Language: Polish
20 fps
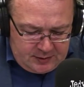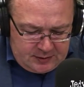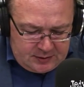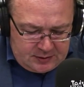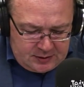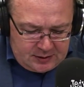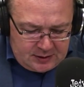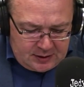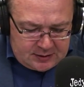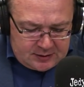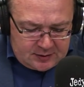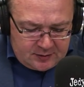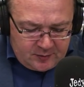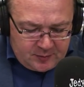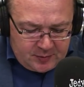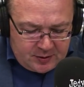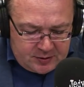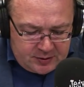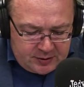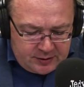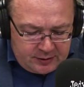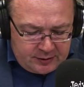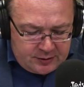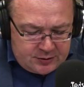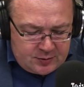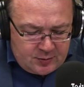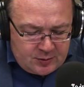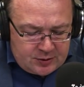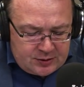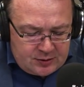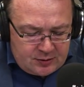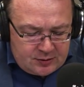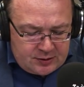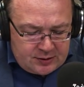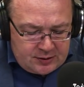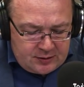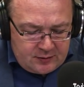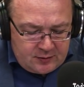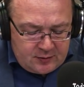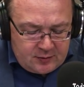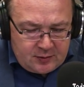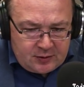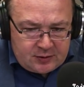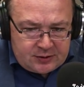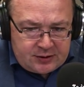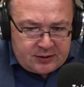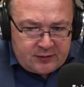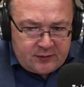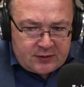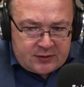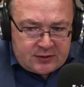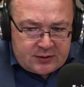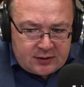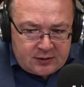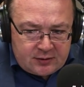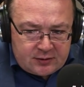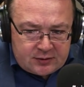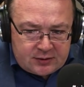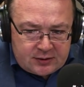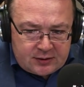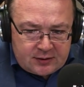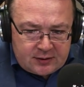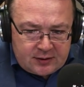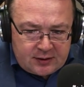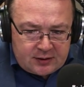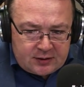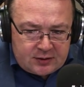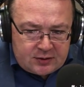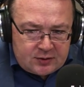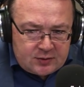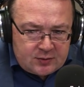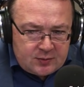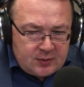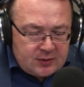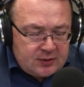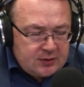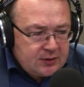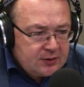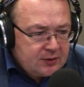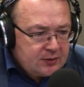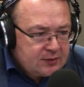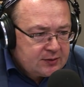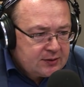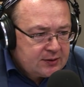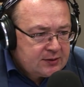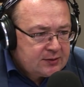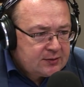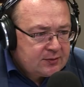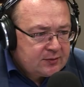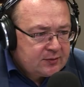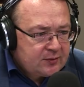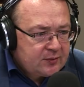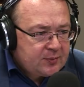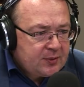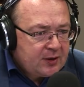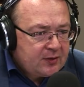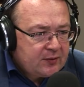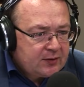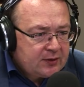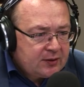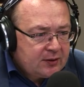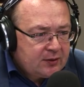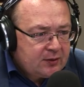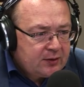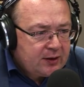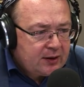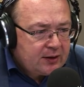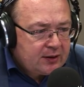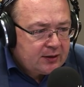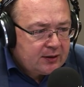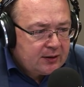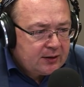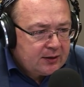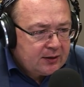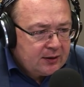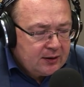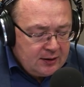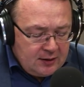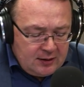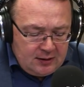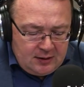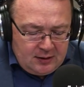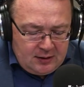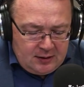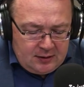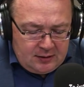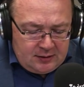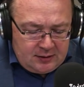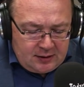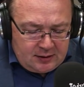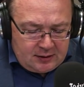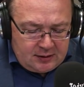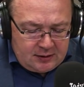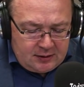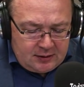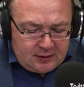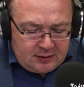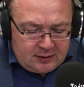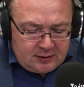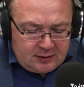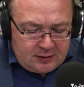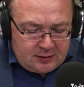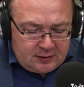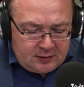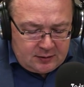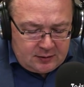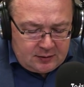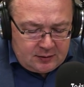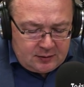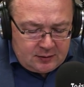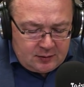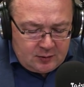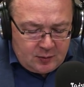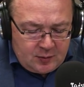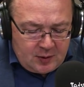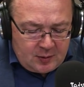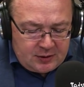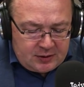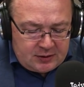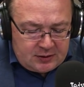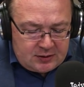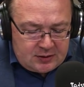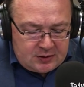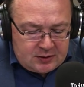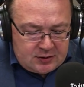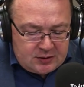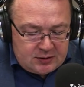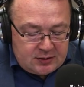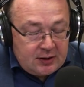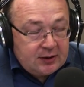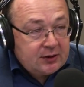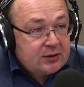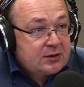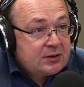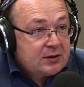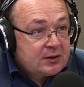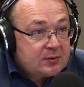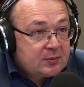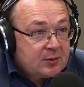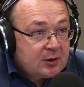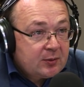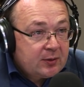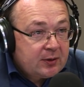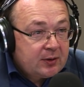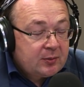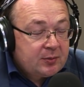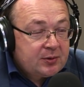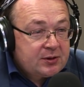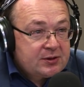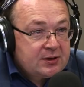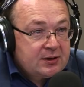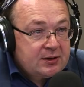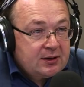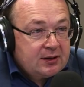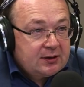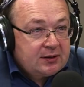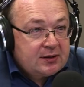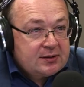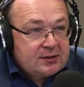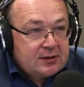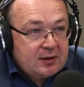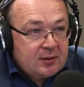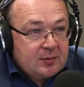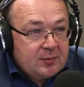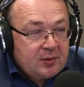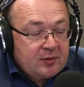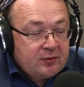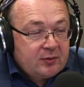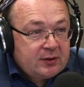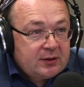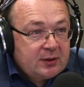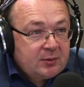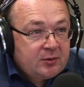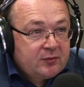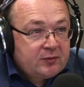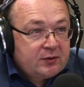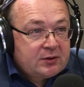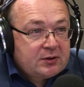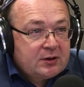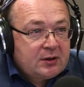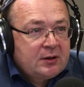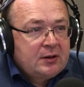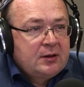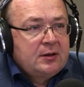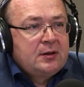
pan, że raczej w pierwszej kolejności można oczekiwać tego, że jakiś będzie konsensus w sprawie tego, jak, e, jak e, upamiętnić tragicznie zmarłego prezydenta Gdańska, Pawła Adamowicza.